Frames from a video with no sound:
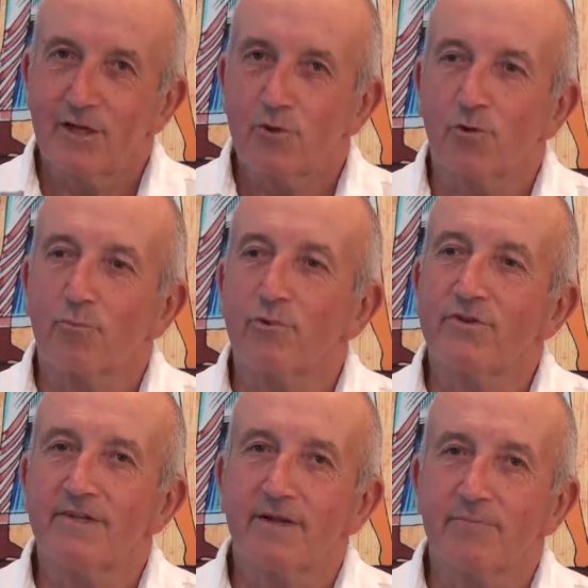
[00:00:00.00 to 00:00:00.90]
Donc
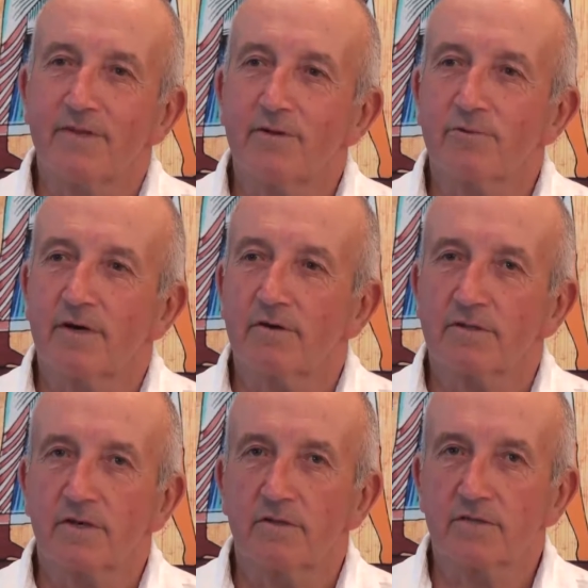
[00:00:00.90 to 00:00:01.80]
petit à petit, on est
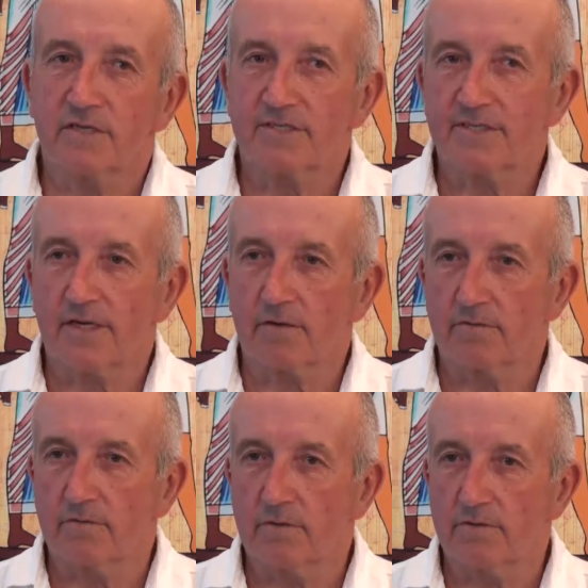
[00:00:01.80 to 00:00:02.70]
rentré dans un
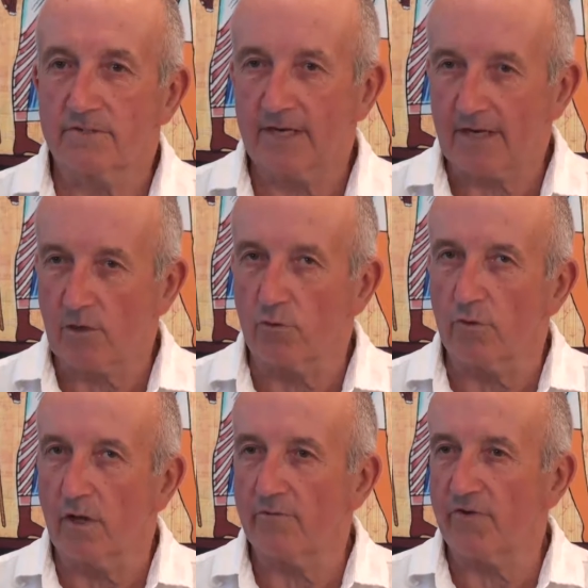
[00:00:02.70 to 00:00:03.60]
cercle,
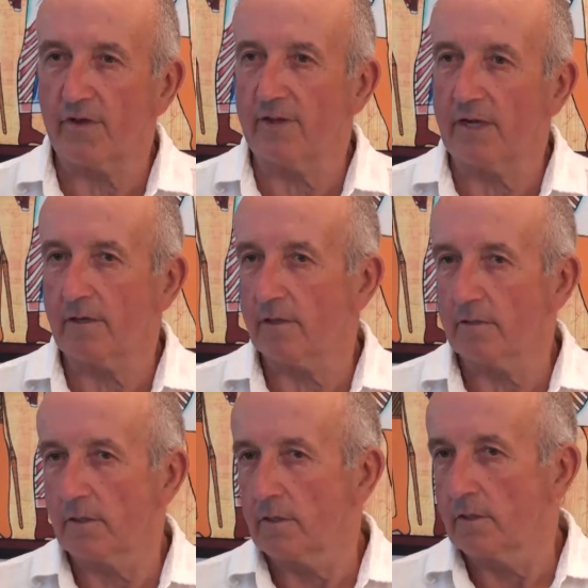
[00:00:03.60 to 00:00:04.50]
infernal
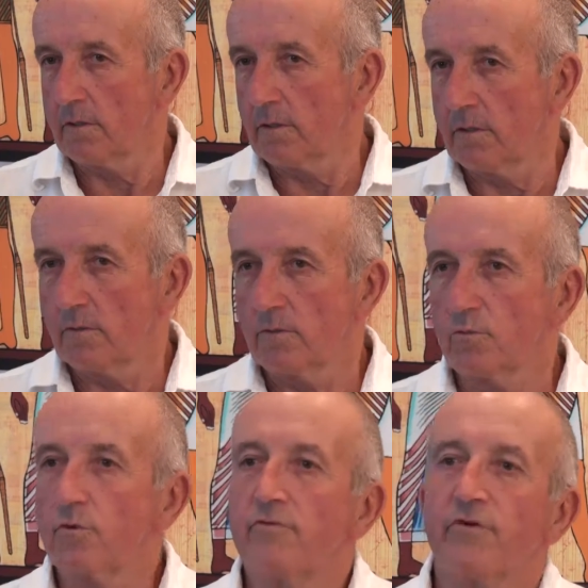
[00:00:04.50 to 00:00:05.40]

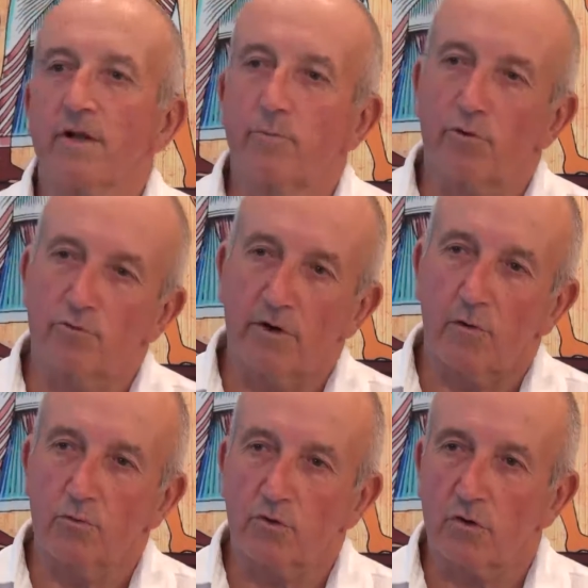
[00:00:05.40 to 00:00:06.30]
où il fallait produire à
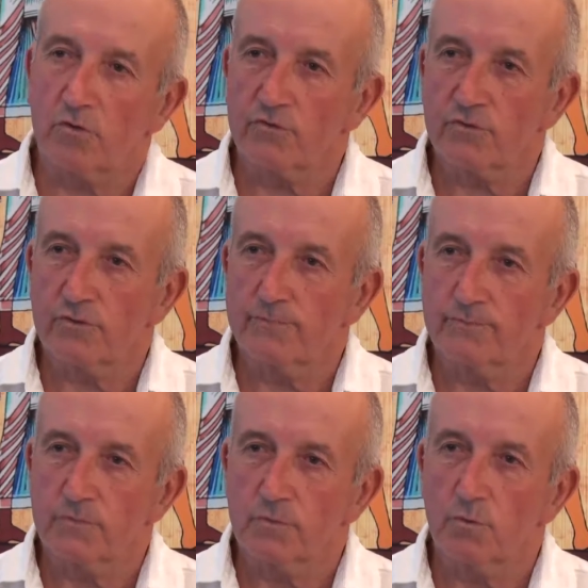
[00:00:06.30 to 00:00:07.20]
outrance.
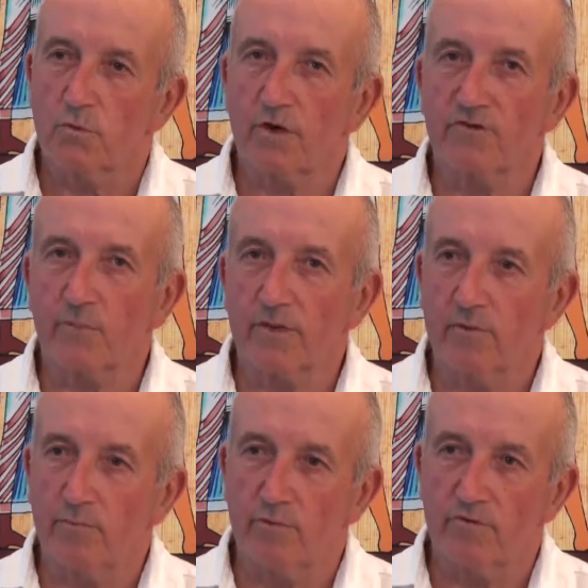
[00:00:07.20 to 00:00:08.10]
On ne respectait
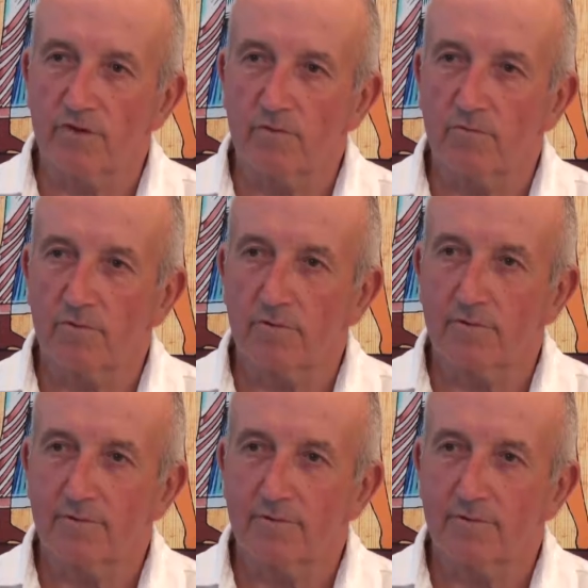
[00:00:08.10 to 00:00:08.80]
plus les animaux,